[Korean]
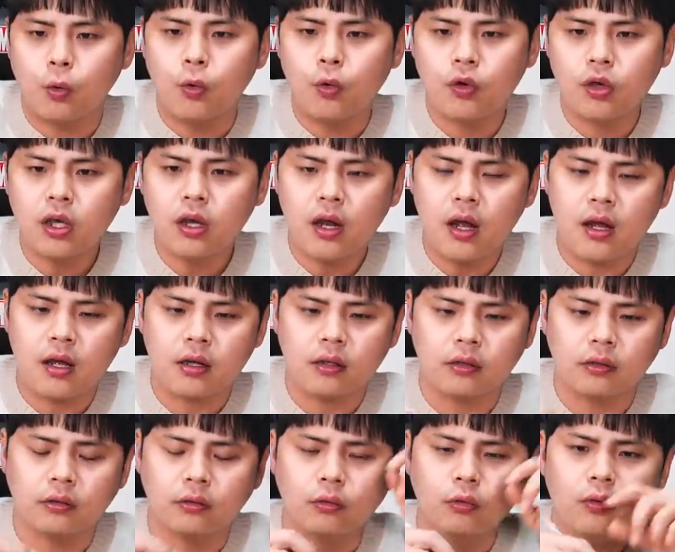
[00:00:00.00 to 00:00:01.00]

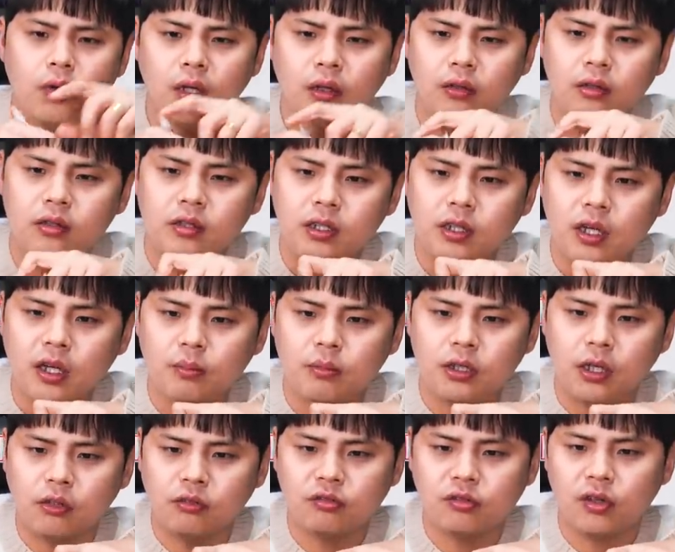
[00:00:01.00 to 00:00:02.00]
고기랑 똑같은 식감이
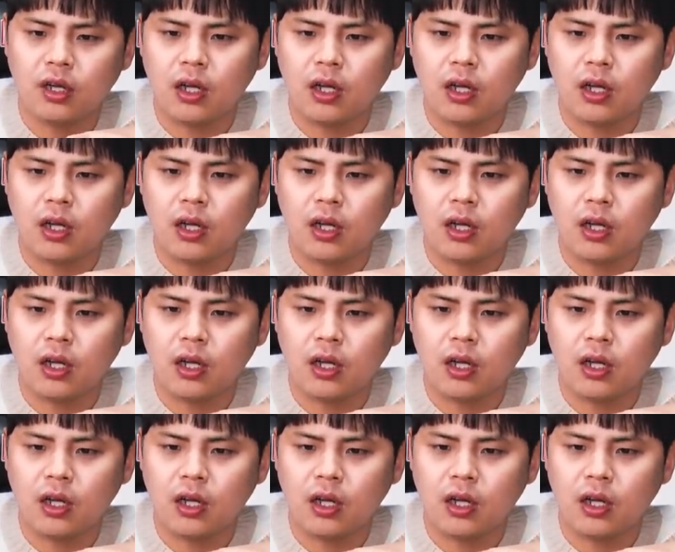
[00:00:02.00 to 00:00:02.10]
날 줄